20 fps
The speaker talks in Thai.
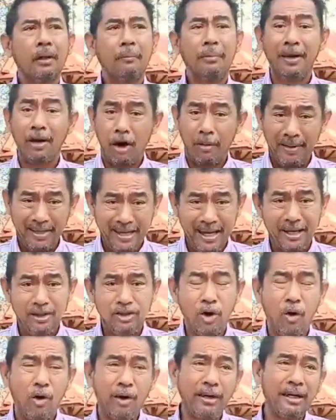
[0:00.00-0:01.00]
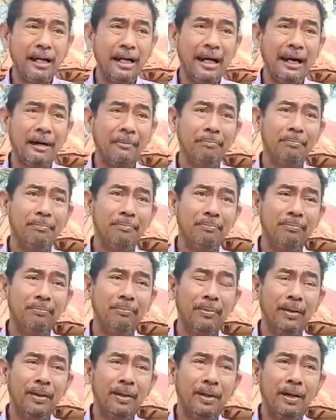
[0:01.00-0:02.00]
พี่น้องประชาชนนะครับ
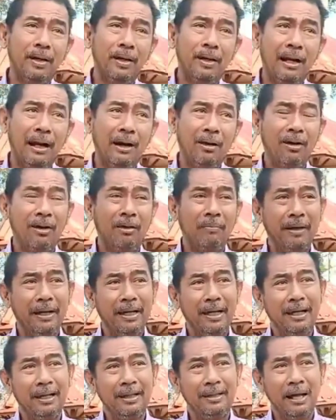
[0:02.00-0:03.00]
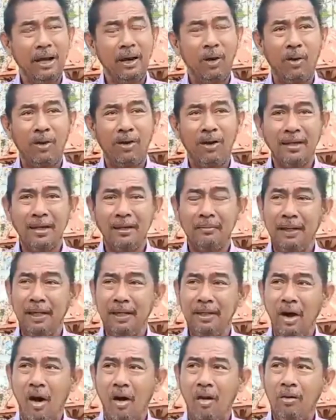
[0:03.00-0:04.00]
เราก็มีตลกก็จะมี
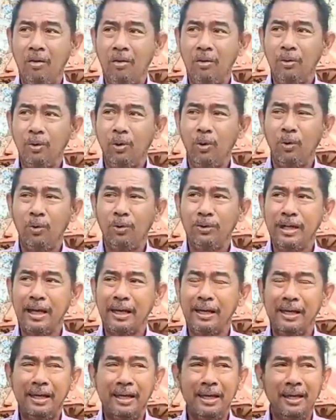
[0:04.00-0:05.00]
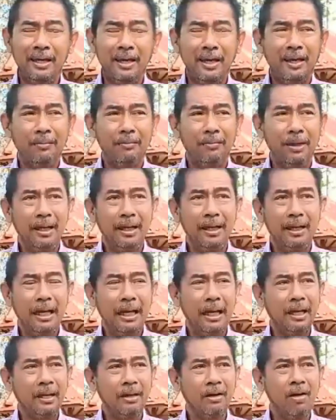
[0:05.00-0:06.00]
หยองลูกหยีมี
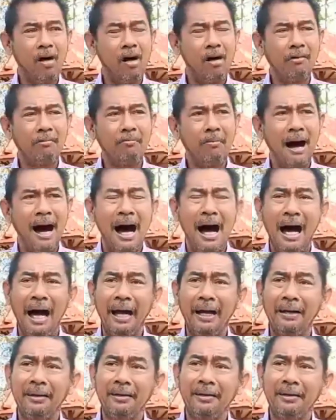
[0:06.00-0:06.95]
คิงก่อนบาย